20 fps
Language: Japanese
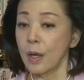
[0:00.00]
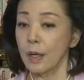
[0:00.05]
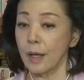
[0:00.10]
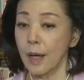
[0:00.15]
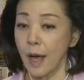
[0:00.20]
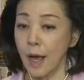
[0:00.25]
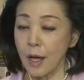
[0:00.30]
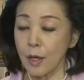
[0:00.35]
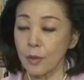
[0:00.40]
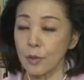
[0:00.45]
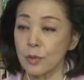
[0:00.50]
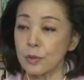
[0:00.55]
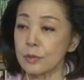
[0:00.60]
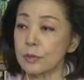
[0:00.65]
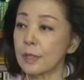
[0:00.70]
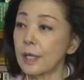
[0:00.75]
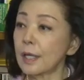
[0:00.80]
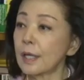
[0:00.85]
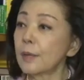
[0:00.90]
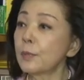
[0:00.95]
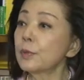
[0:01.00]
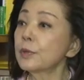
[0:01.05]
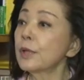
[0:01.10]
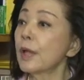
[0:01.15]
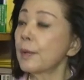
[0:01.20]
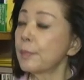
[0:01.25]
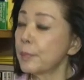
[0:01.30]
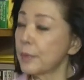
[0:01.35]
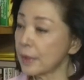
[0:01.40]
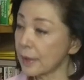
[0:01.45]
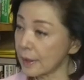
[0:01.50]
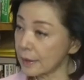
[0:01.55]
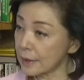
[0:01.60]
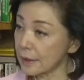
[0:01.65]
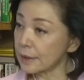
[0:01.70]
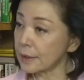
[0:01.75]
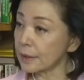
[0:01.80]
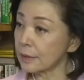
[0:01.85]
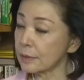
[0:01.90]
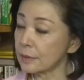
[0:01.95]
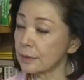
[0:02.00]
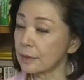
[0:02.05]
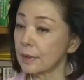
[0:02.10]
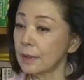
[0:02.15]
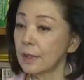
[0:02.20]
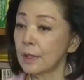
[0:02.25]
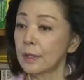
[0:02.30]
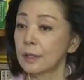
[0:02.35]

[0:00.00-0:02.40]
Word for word: 韓国からも難民が出てくる、はい、